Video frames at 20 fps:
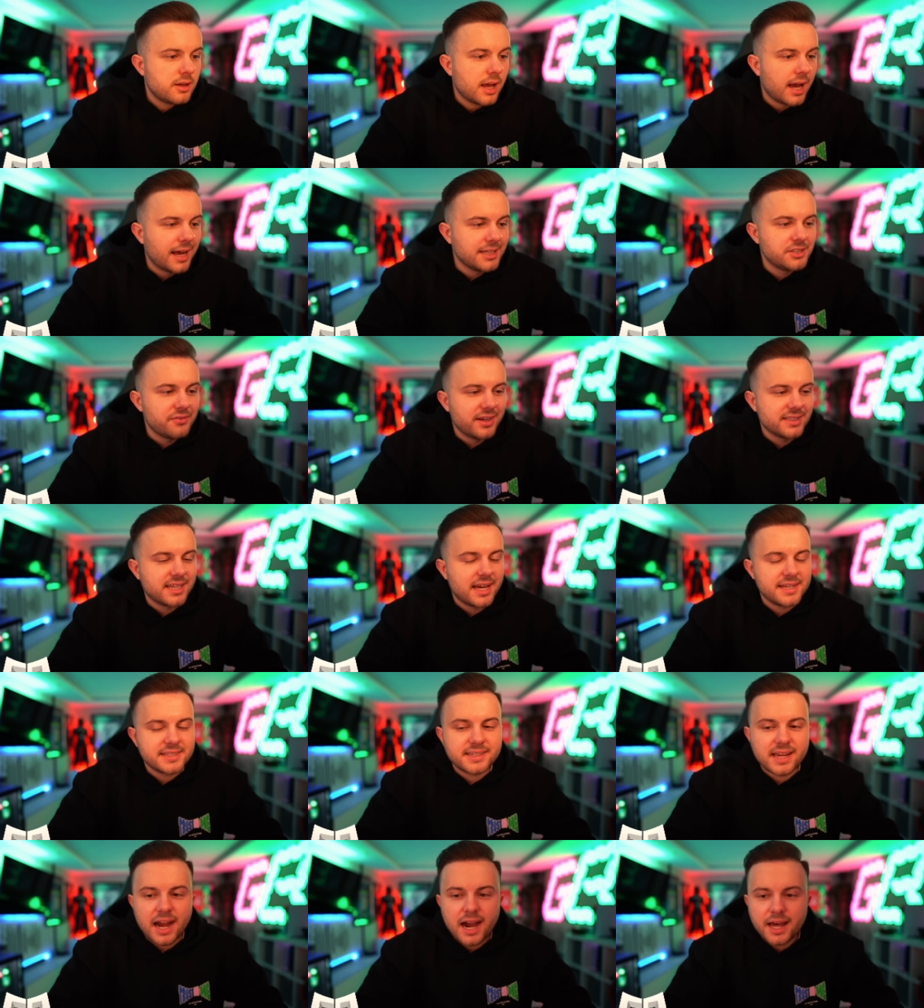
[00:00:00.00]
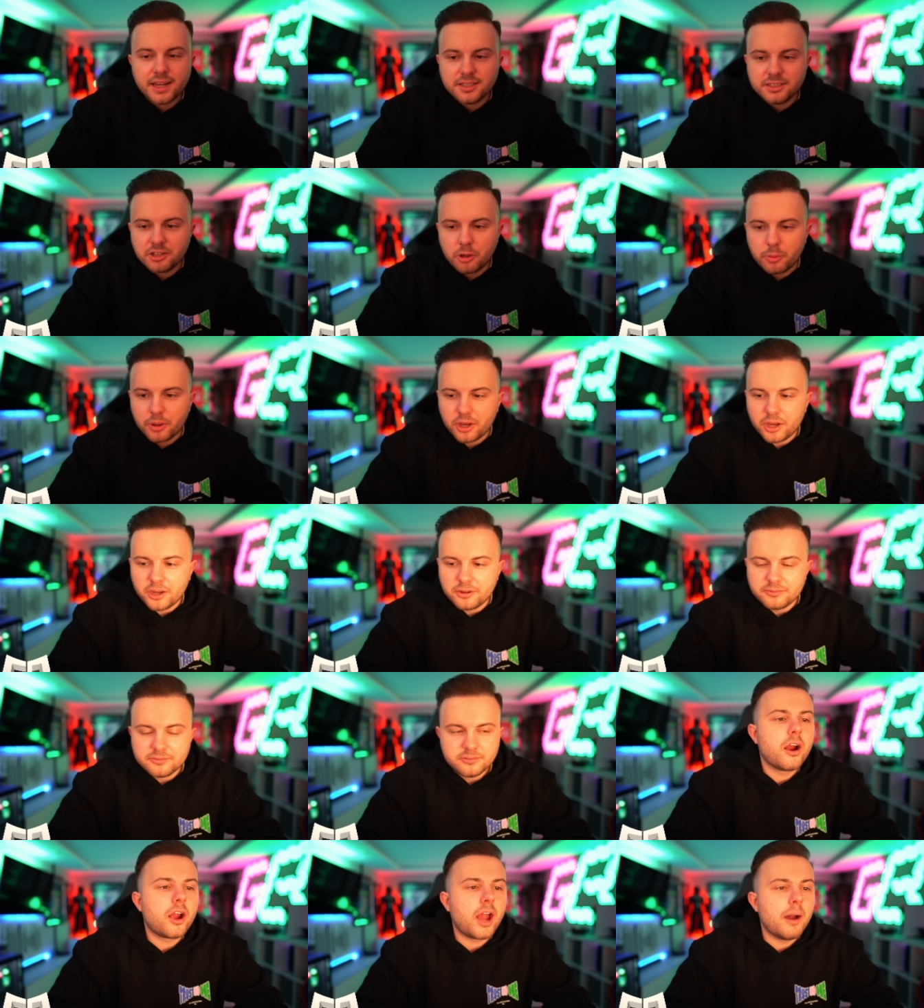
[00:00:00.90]
Also was heißt gar nicht, aber
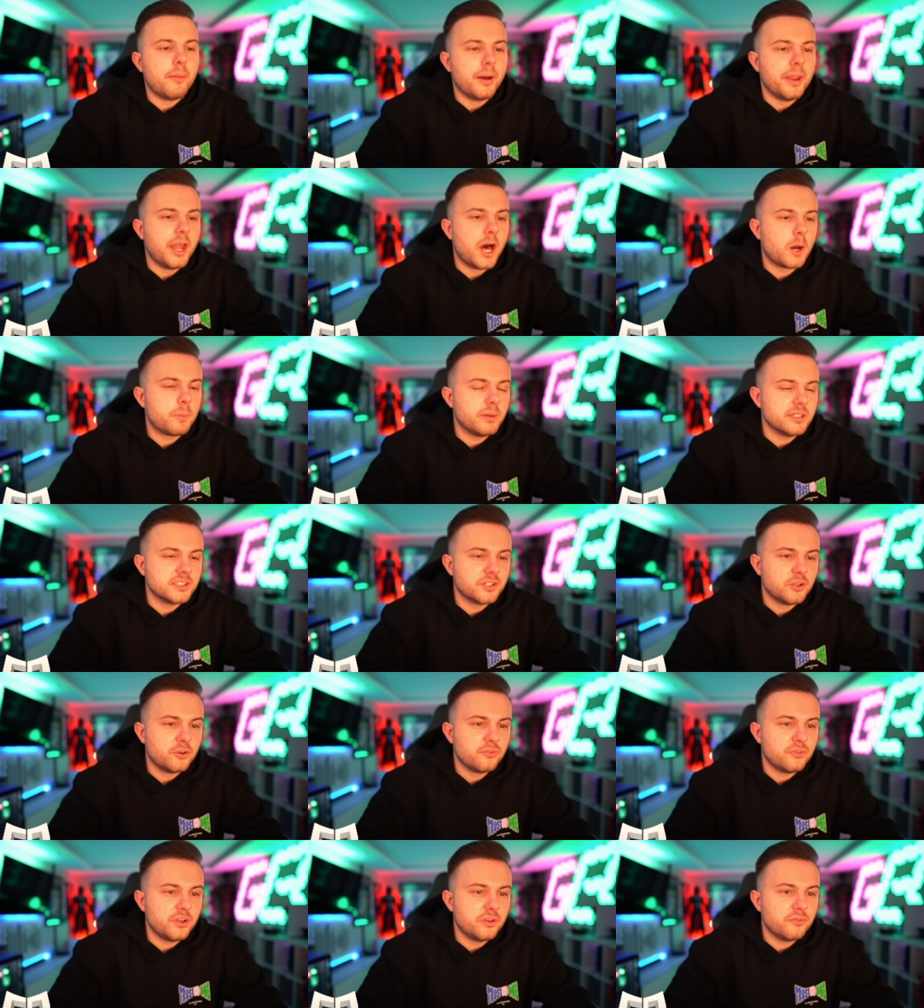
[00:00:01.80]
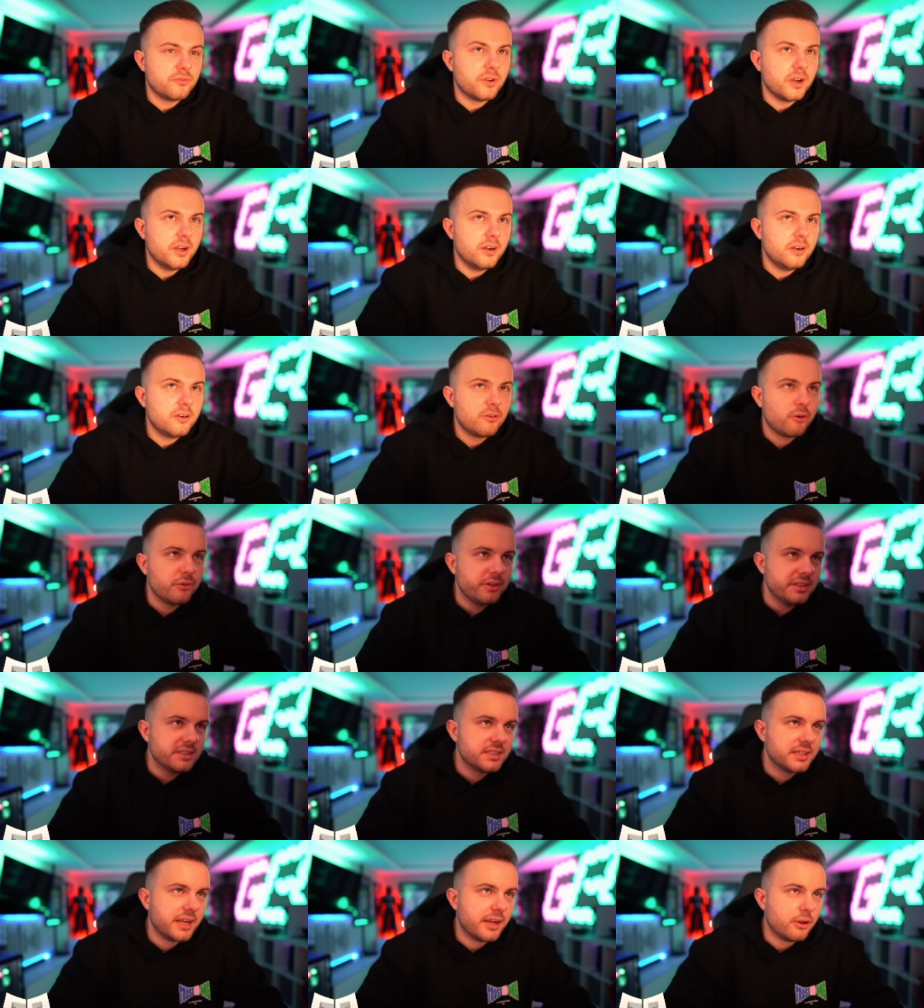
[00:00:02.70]
kann man nachbessern auf jeden Fall. Und die
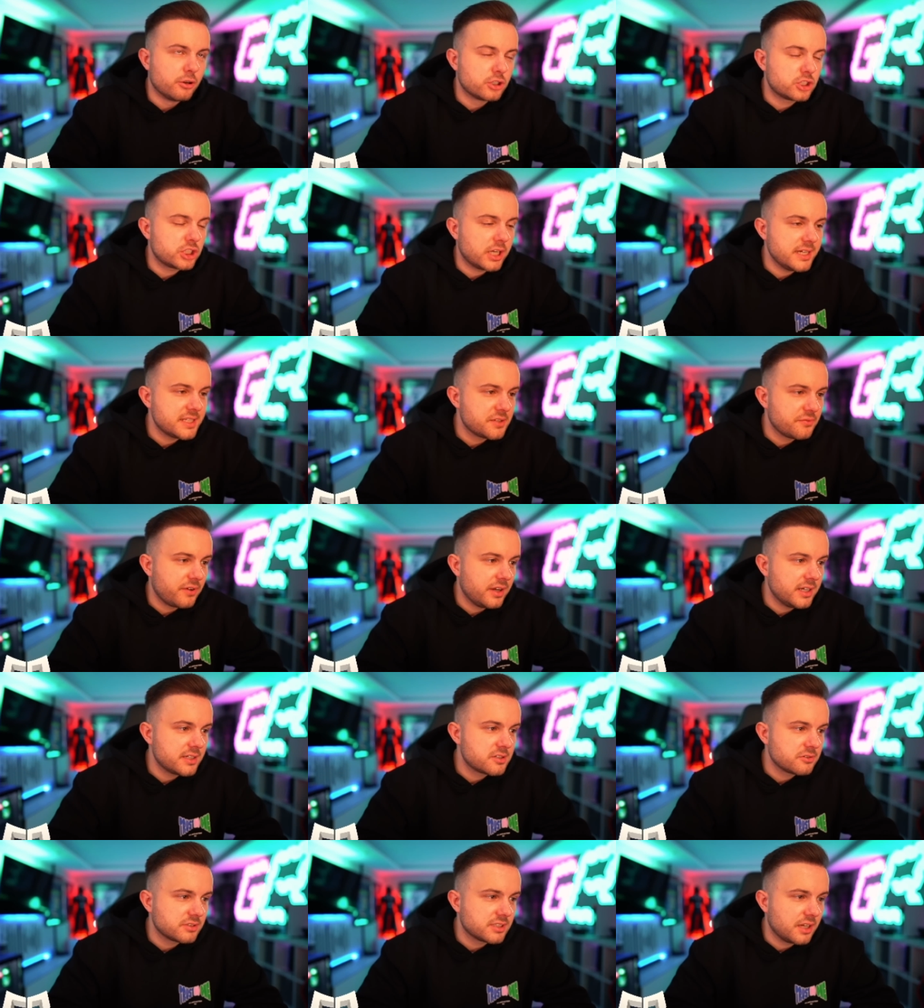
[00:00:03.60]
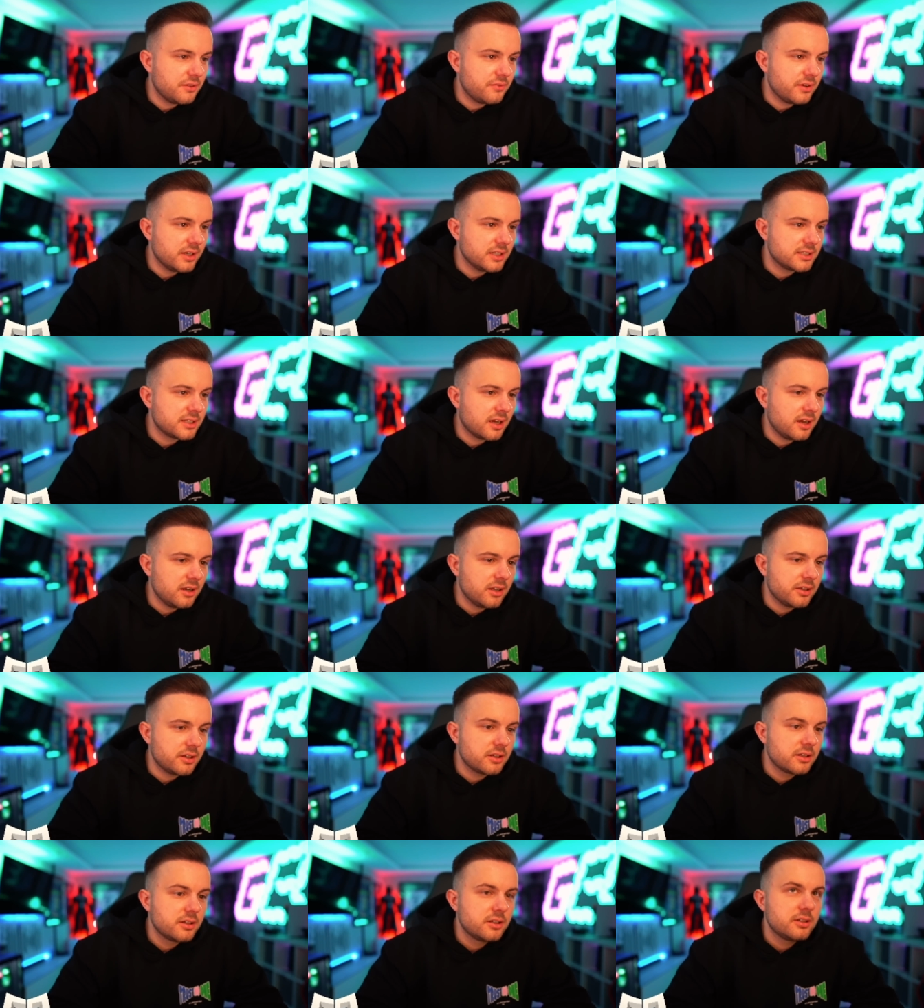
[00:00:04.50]
sind halt auch scheiße verletzungsanfällig da alle,
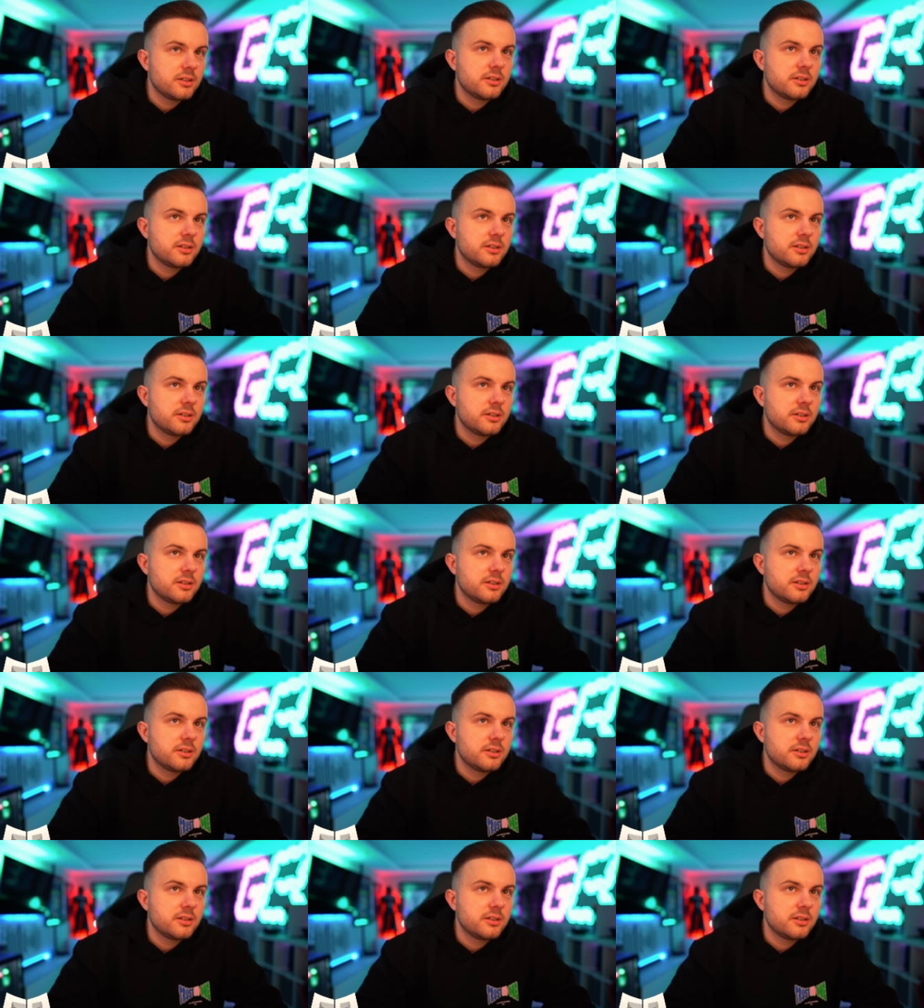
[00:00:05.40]
ne?